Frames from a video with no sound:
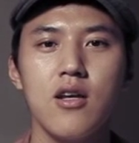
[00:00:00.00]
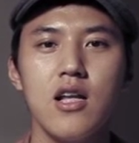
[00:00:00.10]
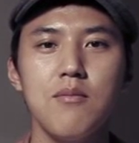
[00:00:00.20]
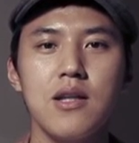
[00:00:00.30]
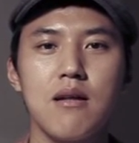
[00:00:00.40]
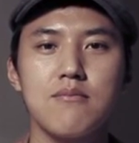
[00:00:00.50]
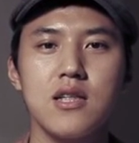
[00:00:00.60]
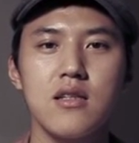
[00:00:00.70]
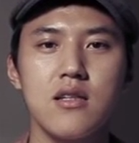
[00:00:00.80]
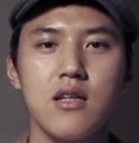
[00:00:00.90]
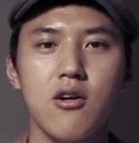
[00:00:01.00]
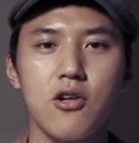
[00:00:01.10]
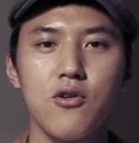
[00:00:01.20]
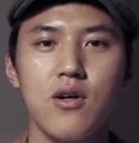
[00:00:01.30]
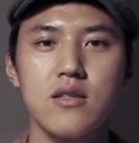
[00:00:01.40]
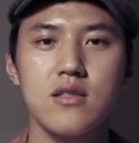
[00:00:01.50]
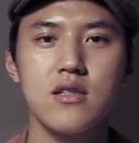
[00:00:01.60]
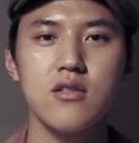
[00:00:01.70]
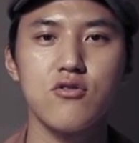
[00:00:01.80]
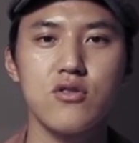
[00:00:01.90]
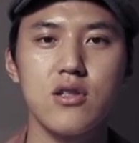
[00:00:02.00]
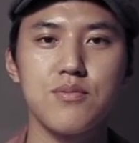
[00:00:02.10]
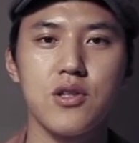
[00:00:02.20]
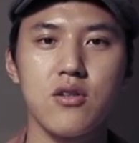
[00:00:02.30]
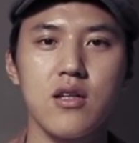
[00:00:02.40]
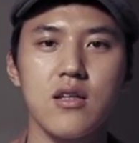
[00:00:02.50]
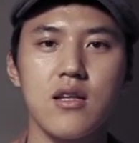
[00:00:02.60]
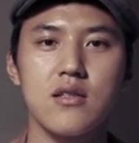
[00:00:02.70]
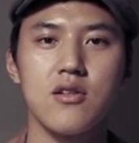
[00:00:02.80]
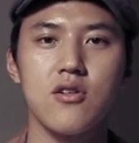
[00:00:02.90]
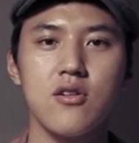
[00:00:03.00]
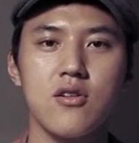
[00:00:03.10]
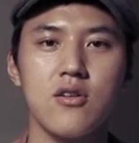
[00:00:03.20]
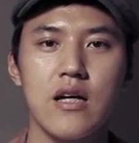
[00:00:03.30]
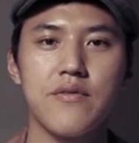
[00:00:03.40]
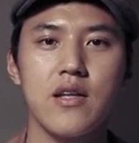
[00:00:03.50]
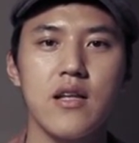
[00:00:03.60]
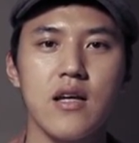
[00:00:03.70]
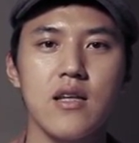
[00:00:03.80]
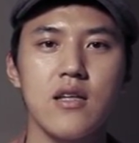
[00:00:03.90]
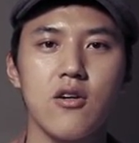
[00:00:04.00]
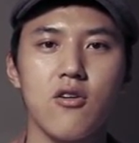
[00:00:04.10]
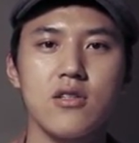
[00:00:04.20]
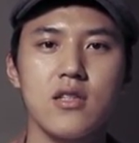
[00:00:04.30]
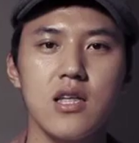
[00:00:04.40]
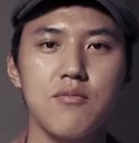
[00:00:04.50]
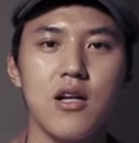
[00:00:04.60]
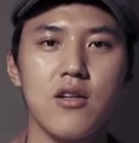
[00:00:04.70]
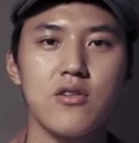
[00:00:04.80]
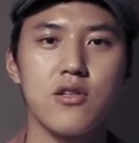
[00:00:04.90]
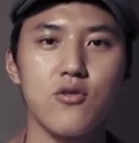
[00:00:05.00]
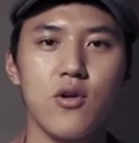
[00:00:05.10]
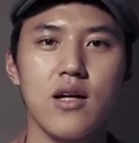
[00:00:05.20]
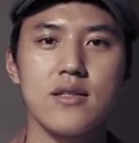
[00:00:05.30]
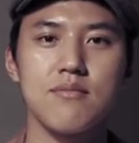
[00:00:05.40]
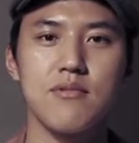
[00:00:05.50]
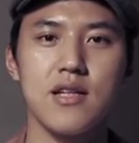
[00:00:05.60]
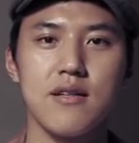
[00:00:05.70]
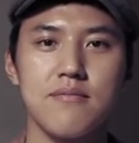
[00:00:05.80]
일반 남자들이 어려워하는 눈썹 정리에 대해서 간단하게 여러가지 팁을 알려드리도록 하겠습니다